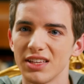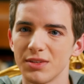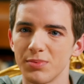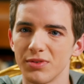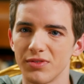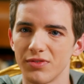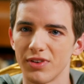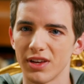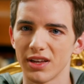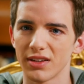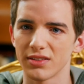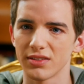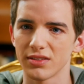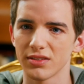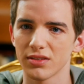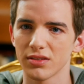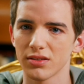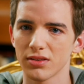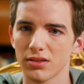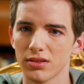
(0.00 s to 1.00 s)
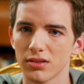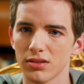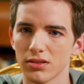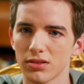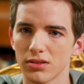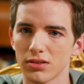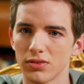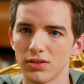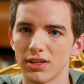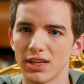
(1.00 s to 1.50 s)
ich bin fertig.
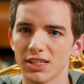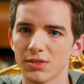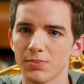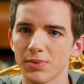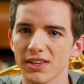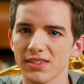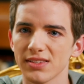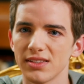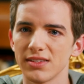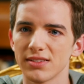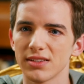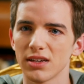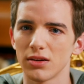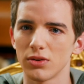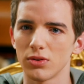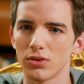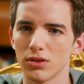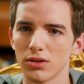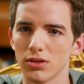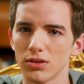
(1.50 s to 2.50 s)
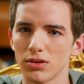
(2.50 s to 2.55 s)
Und der Expressleser auch.